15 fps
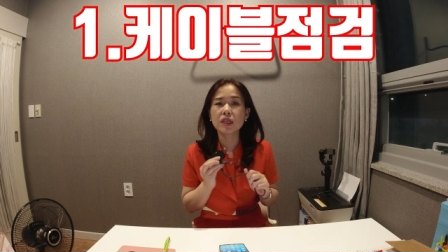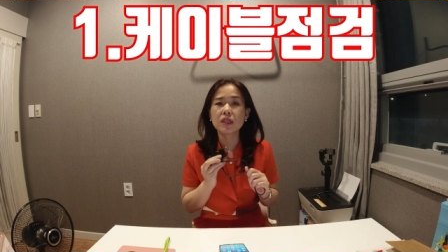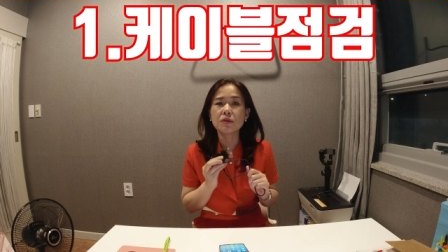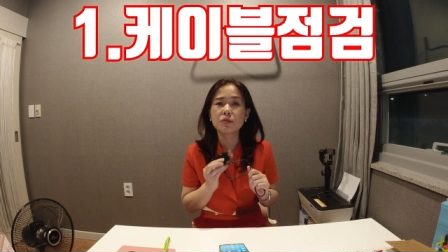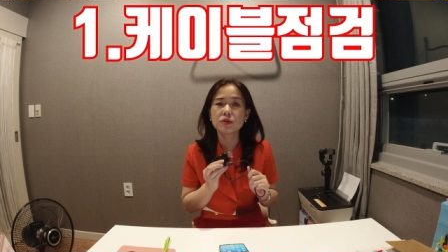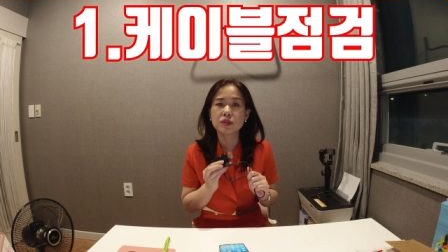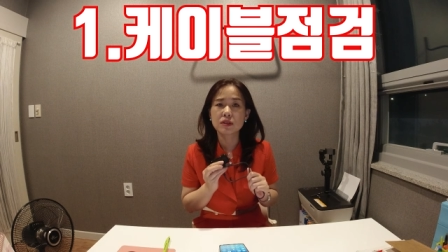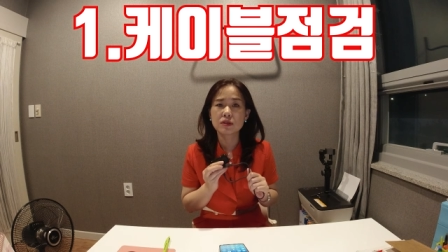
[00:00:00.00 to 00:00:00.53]

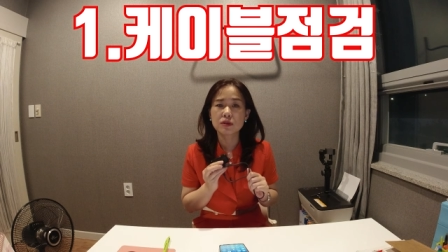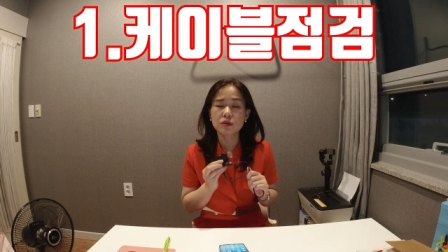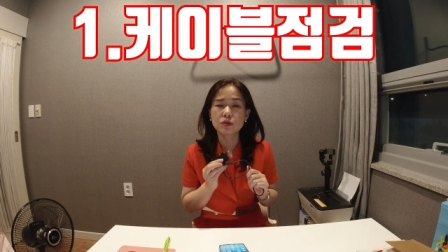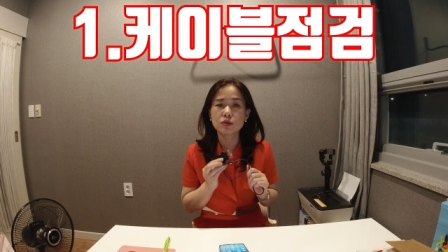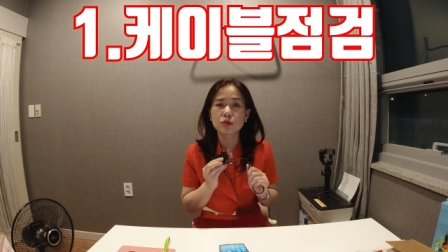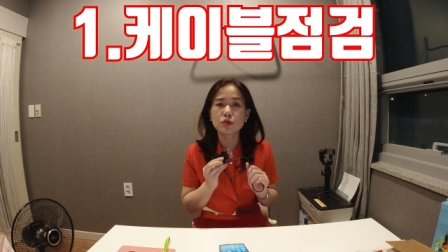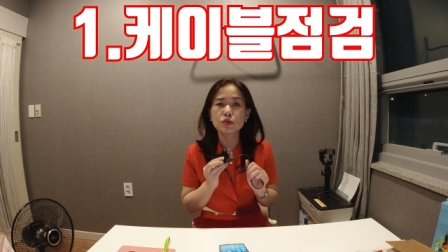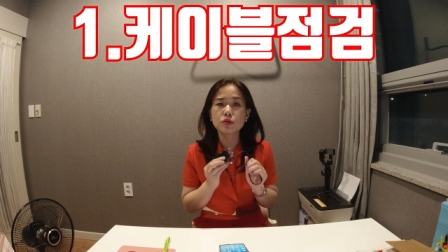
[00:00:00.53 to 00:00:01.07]
확인해 보시는
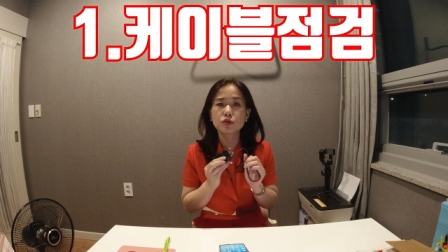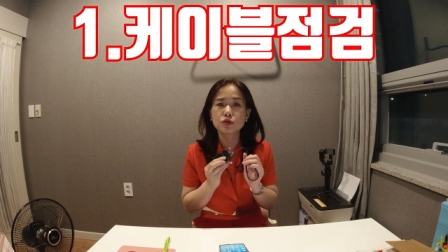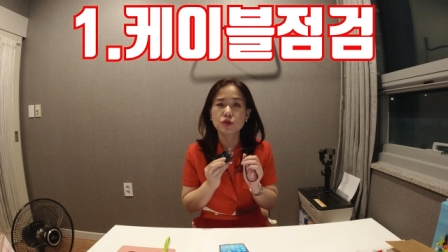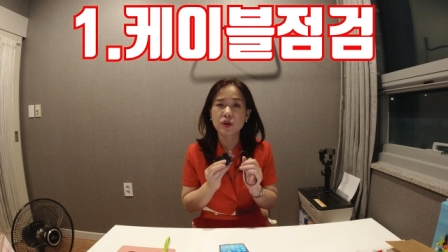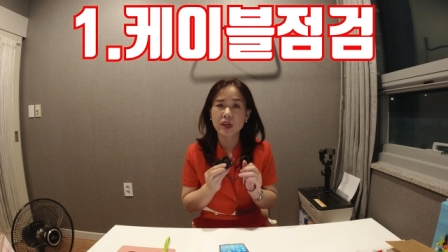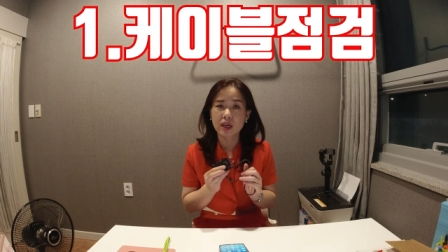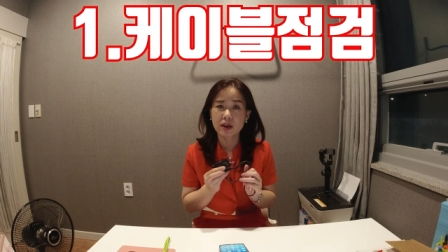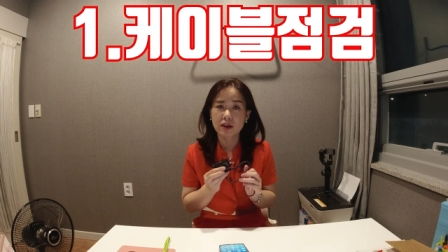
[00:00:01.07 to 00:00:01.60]
것도
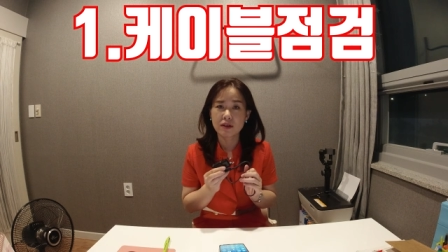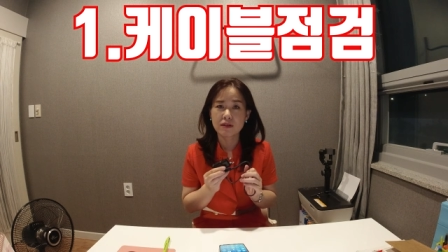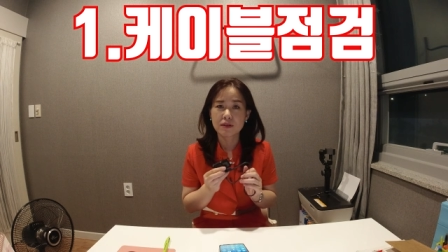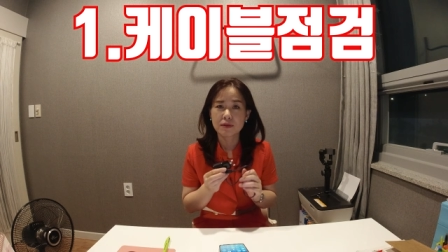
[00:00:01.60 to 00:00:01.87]
중요해요.